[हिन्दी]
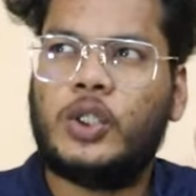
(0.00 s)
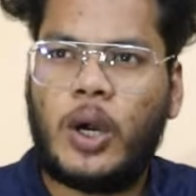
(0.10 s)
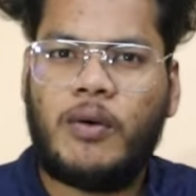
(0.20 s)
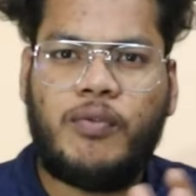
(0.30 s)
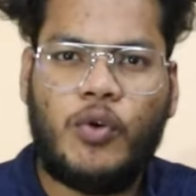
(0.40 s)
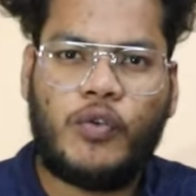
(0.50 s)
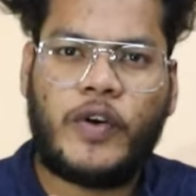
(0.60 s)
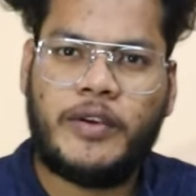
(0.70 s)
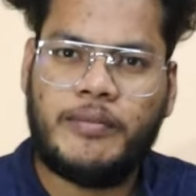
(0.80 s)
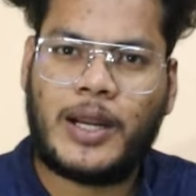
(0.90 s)
टॉप फोर
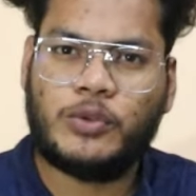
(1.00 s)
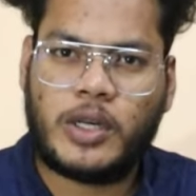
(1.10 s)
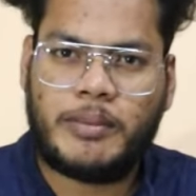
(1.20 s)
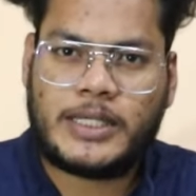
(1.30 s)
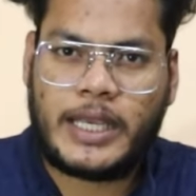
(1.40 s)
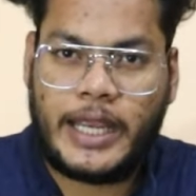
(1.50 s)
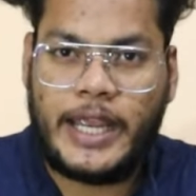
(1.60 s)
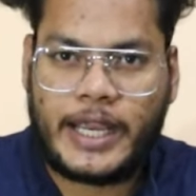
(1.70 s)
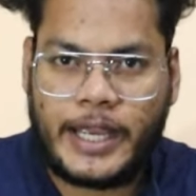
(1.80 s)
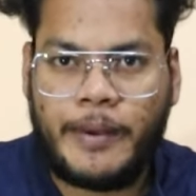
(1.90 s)
फाइव ब्राउज़र में से
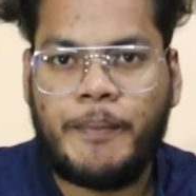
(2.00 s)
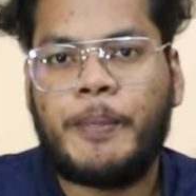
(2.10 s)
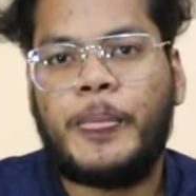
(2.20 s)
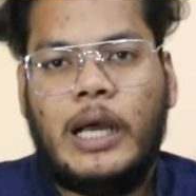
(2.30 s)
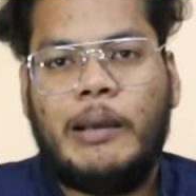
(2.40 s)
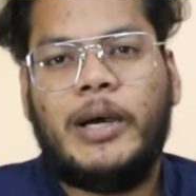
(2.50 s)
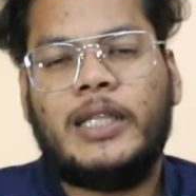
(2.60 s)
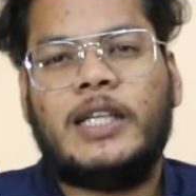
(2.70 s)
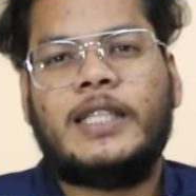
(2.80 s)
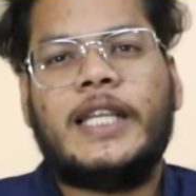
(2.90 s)
एक है अब
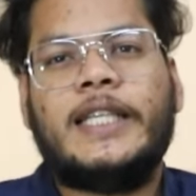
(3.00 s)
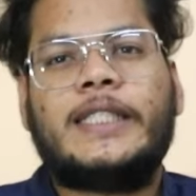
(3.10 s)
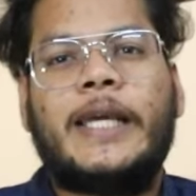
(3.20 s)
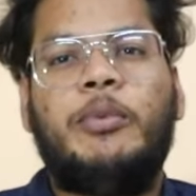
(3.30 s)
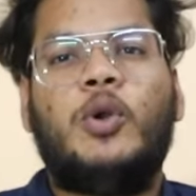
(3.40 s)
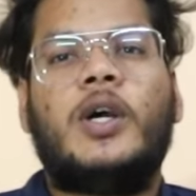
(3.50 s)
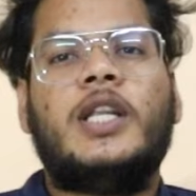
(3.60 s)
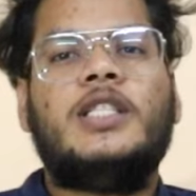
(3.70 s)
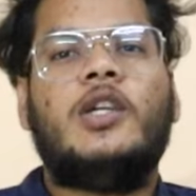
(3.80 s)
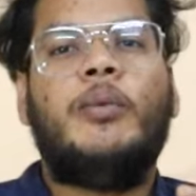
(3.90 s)
बात करते हैं कि इस क्रिप्टो
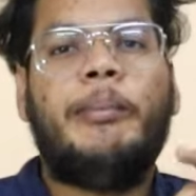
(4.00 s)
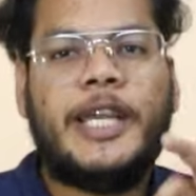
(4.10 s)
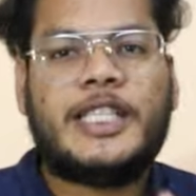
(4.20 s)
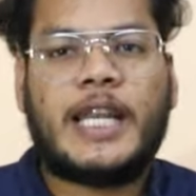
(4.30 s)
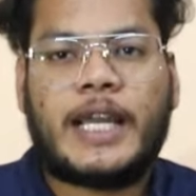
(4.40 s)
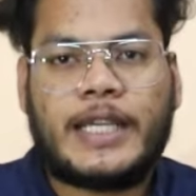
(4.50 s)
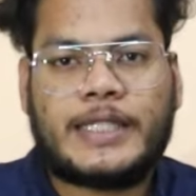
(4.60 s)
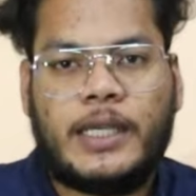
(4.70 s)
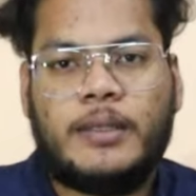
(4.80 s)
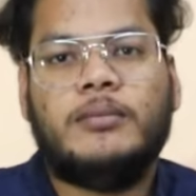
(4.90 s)
करेंसी को बेचना कैसे है